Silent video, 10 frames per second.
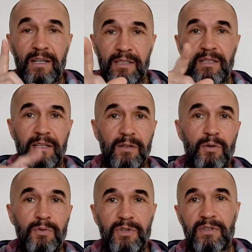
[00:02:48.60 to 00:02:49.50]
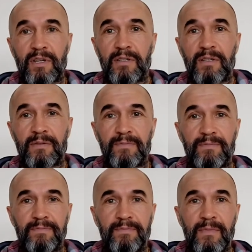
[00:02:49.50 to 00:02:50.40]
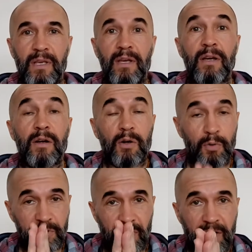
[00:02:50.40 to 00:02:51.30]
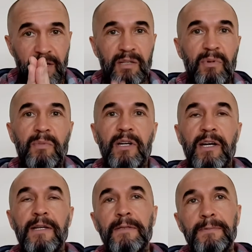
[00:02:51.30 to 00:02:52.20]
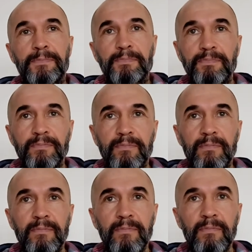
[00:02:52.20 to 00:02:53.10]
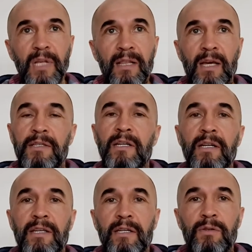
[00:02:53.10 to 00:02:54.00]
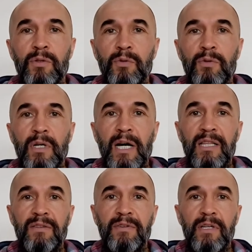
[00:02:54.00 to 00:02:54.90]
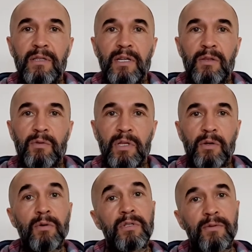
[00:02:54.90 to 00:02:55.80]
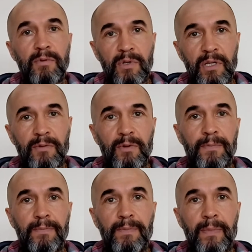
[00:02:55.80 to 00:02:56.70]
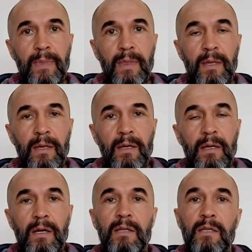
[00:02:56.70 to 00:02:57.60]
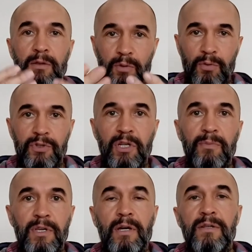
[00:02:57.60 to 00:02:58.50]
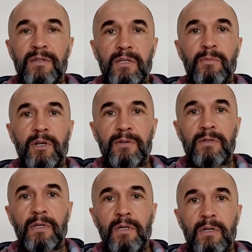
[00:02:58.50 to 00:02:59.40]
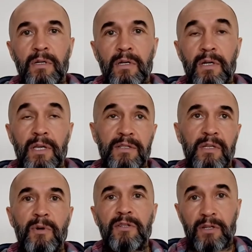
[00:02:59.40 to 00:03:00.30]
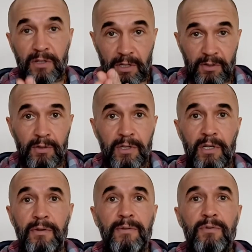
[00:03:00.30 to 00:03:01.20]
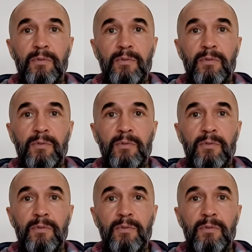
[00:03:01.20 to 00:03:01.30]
хотя нет, коучи, кстати, коуч как раз и помогает найти клиенту ответ, который находится внутри него. Это то, чем я занимаюсь. А я занимаюсь также консультированием, в